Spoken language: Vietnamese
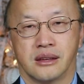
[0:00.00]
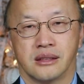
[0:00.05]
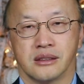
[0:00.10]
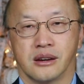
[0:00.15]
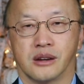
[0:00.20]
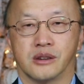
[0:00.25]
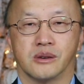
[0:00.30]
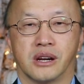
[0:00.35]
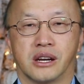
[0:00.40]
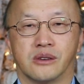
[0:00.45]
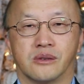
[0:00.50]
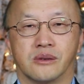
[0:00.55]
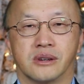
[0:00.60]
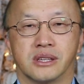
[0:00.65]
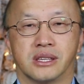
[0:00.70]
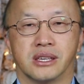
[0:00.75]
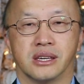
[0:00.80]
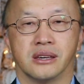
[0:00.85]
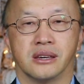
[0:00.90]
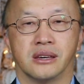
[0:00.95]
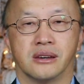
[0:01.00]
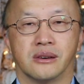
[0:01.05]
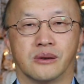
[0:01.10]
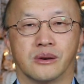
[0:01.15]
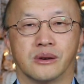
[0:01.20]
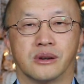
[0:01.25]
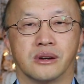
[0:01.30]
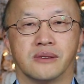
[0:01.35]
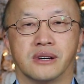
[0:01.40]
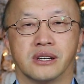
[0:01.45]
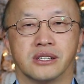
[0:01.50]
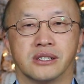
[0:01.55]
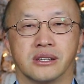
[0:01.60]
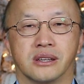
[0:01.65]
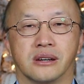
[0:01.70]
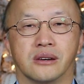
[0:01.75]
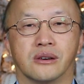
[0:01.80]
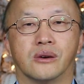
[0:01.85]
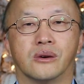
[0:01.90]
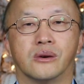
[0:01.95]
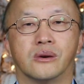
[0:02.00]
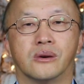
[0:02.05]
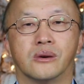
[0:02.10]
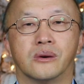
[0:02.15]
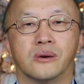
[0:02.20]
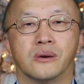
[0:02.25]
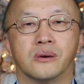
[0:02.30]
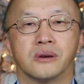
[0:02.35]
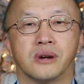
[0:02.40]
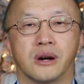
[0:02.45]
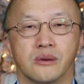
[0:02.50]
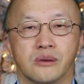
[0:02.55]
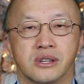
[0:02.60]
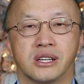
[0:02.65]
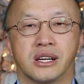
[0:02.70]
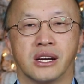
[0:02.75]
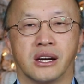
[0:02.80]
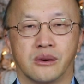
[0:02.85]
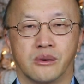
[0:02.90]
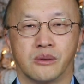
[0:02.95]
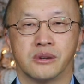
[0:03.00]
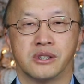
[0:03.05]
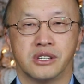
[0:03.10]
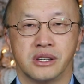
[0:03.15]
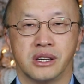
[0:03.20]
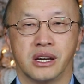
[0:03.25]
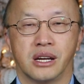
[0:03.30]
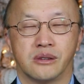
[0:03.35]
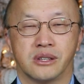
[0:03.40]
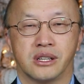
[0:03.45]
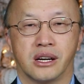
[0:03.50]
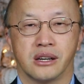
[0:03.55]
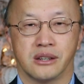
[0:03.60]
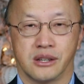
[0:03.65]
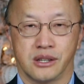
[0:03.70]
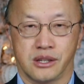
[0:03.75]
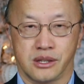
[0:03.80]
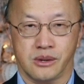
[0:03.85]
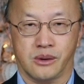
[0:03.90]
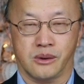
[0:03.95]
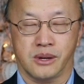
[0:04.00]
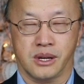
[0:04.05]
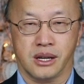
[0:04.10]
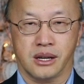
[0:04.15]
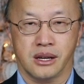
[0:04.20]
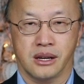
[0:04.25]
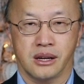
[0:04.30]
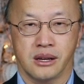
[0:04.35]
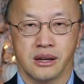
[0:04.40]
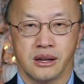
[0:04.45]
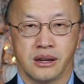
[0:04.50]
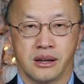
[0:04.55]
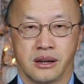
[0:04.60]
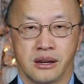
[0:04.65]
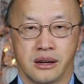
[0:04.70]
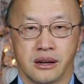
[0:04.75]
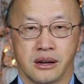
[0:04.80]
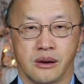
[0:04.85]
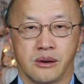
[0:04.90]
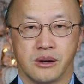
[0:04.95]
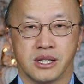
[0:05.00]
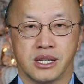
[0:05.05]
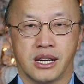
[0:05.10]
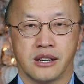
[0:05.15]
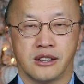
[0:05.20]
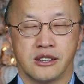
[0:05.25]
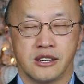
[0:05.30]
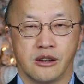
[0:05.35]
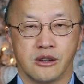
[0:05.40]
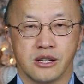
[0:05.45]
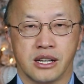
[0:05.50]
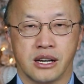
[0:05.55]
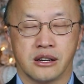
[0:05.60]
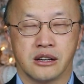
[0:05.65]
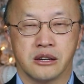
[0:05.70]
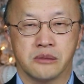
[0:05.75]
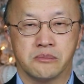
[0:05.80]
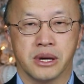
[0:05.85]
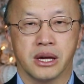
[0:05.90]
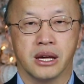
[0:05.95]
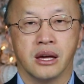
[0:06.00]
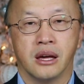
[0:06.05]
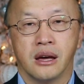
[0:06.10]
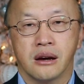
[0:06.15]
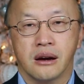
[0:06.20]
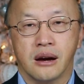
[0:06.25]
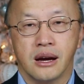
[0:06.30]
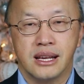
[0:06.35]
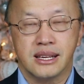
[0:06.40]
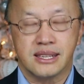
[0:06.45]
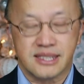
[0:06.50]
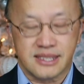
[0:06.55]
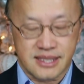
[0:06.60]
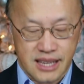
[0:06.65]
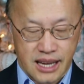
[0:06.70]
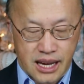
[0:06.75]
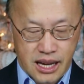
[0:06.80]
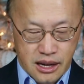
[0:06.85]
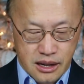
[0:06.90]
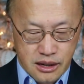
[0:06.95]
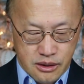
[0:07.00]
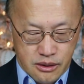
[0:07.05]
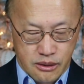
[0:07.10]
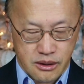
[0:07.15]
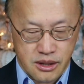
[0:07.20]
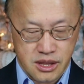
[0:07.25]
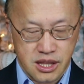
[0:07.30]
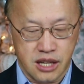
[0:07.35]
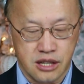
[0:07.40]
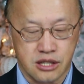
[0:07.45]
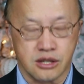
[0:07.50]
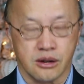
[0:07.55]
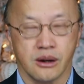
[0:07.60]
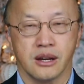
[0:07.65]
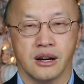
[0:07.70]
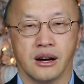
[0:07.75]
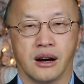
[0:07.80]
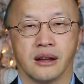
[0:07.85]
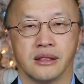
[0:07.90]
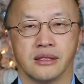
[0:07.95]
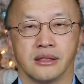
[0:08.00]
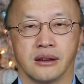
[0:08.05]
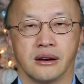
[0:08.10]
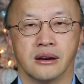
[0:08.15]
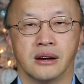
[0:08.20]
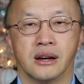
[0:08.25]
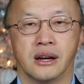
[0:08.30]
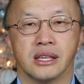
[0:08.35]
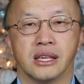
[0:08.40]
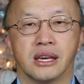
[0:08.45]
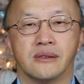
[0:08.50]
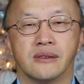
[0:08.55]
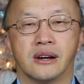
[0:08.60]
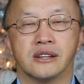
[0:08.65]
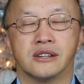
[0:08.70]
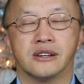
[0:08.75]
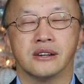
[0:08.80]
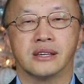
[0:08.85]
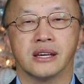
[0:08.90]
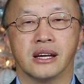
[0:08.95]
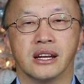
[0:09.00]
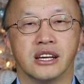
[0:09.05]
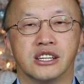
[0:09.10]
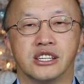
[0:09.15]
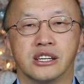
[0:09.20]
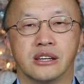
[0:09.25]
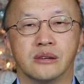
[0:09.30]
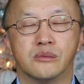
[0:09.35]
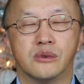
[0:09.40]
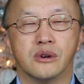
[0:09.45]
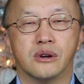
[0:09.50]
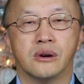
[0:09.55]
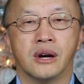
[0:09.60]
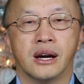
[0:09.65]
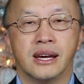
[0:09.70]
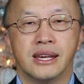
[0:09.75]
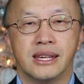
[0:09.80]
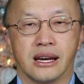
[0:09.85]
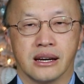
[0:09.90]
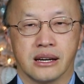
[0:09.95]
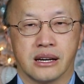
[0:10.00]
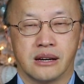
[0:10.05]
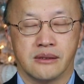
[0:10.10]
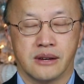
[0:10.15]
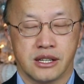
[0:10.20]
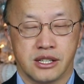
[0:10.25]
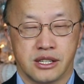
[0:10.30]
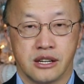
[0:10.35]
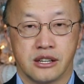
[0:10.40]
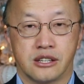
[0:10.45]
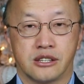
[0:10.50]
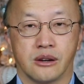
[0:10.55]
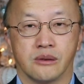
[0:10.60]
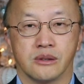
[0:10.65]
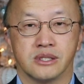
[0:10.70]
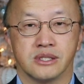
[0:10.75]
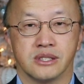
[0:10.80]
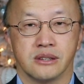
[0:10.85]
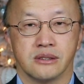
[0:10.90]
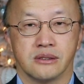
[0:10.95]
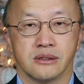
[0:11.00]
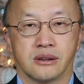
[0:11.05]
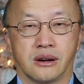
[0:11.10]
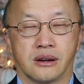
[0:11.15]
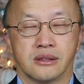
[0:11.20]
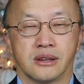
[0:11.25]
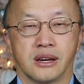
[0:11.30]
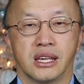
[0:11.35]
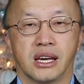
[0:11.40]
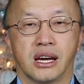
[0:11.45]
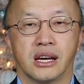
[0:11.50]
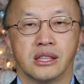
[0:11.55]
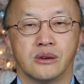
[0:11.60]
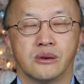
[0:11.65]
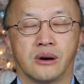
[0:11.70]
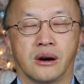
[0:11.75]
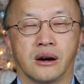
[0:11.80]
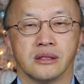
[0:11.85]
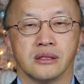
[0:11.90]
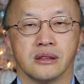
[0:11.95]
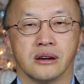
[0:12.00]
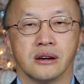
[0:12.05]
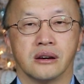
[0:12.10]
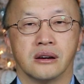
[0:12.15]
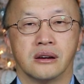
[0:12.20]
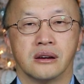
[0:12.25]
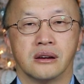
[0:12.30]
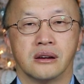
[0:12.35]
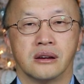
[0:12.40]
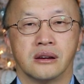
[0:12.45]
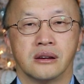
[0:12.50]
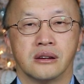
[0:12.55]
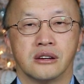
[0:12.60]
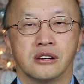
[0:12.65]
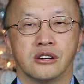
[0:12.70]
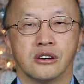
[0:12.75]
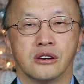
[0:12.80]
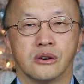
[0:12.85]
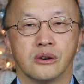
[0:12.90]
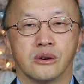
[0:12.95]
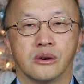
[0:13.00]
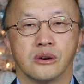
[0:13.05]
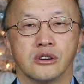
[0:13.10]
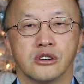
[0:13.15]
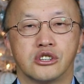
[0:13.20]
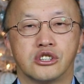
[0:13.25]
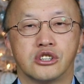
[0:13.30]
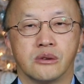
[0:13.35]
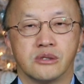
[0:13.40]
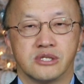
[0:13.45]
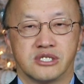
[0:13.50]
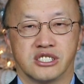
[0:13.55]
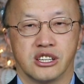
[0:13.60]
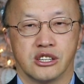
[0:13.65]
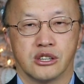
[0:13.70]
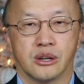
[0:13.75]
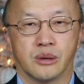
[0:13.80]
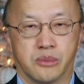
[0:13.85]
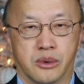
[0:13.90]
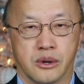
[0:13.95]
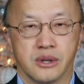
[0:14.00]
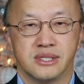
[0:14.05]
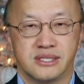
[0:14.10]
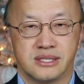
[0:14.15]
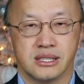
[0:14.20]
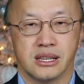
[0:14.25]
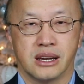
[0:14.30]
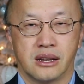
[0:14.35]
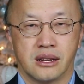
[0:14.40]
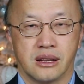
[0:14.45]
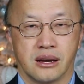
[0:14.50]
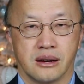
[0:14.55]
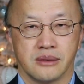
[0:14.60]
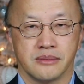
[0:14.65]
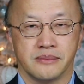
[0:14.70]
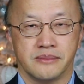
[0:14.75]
thật ra nói chị ô đứa bạn chưa tại ô có lúc xa cô chị ấy lúc xa cười rồng ha cái lối xa quỷ lối xa quỷ phê cái nhìn sáng của lối tê trò lửa hàn đỡ chỉ bằng chú giờ là chỉ mua dạng cứ bằng chú trâu chỉ được có chơi yên vô hàn đỡ trâu bốn gì là